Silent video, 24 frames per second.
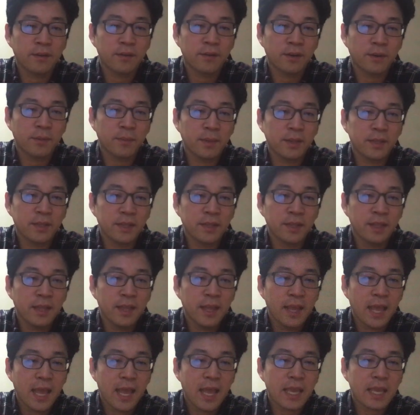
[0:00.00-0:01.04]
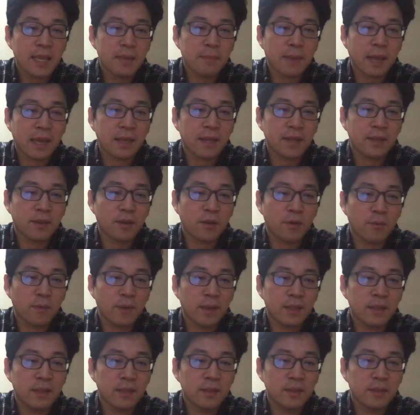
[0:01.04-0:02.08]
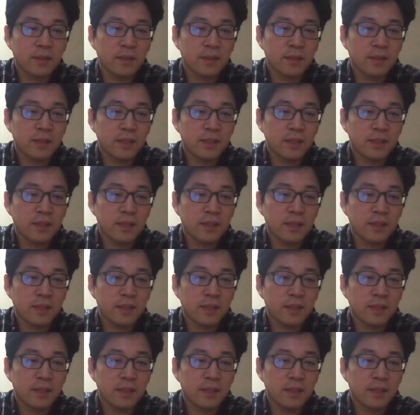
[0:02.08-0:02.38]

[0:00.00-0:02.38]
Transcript: 그러면은 행이 많은 경우에는